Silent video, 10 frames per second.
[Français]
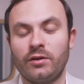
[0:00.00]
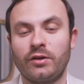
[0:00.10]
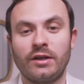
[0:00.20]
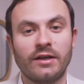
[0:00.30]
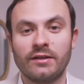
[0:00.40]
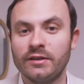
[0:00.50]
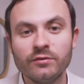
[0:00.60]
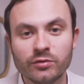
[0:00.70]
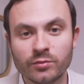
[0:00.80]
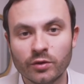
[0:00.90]
euh, de la gardienne,
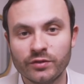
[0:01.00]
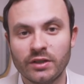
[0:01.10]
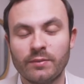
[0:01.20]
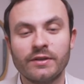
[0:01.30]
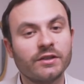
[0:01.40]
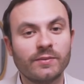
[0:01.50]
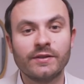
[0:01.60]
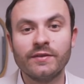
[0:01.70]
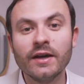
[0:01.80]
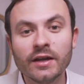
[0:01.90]
vous ne profitez pas
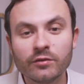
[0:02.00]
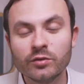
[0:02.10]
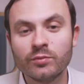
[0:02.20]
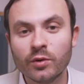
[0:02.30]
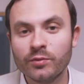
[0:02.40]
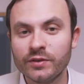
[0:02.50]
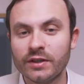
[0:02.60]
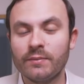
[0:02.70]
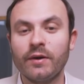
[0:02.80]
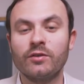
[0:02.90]
d'espace vert et vous ne
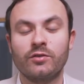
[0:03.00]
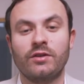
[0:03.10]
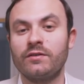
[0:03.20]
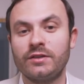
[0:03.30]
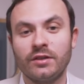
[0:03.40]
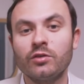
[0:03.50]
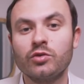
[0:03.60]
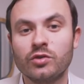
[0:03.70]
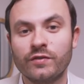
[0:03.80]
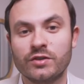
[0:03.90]
profitez pas en tant qu'investisseur du
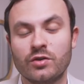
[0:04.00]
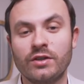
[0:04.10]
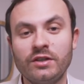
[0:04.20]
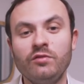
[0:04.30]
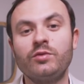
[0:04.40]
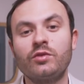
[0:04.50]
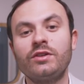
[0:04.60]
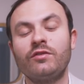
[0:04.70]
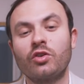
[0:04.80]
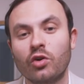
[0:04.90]
chauffage collectif puisque
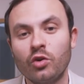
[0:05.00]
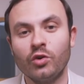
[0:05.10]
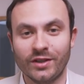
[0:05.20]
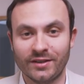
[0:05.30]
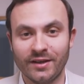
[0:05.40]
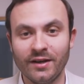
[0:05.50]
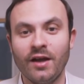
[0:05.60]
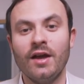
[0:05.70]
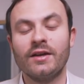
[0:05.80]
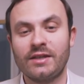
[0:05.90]
c'est votre locataire
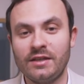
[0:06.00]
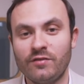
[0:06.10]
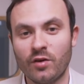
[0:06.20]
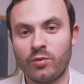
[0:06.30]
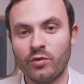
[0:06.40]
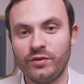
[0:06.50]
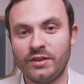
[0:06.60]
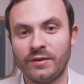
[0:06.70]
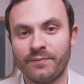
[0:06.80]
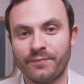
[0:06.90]
qui va en
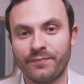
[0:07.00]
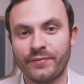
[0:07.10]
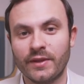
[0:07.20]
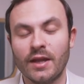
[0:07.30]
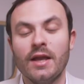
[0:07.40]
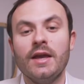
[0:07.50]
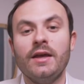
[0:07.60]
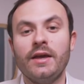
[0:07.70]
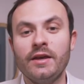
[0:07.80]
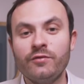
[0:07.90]
profiter
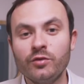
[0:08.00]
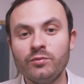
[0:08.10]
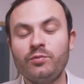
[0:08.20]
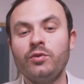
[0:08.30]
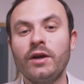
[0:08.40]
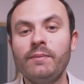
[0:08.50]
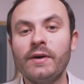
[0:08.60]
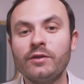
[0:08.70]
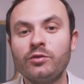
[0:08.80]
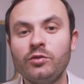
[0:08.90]
et vous ne pourrez
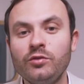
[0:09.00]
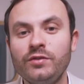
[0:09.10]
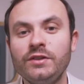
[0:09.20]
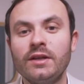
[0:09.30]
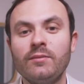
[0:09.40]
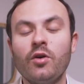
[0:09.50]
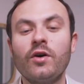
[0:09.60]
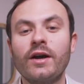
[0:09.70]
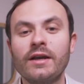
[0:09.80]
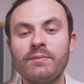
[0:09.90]
pas suffisamment
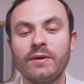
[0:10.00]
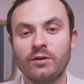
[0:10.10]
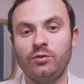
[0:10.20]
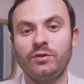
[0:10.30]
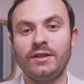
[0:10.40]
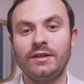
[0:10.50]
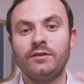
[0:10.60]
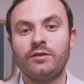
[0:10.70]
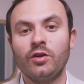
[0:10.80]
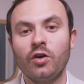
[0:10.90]
répercuter
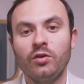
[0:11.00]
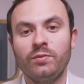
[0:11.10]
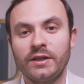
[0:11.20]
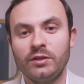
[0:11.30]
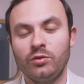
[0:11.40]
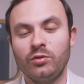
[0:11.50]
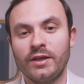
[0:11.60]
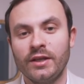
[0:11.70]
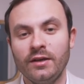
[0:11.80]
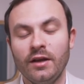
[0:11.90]
dans le prix du
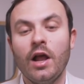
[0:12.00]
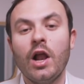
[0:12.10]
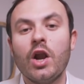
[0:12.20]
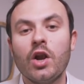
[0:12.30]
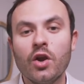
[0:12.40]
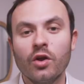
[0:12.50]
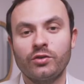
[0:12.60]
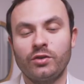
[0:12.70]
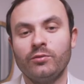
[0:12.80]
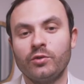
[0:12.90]
loyer
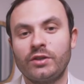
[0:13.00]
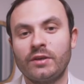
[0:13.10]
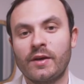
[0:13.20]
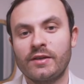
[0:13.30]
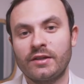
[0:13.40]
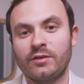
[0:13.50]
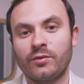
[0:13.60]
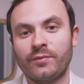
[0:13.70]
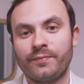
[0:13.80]
l'ensemble de ces prestations.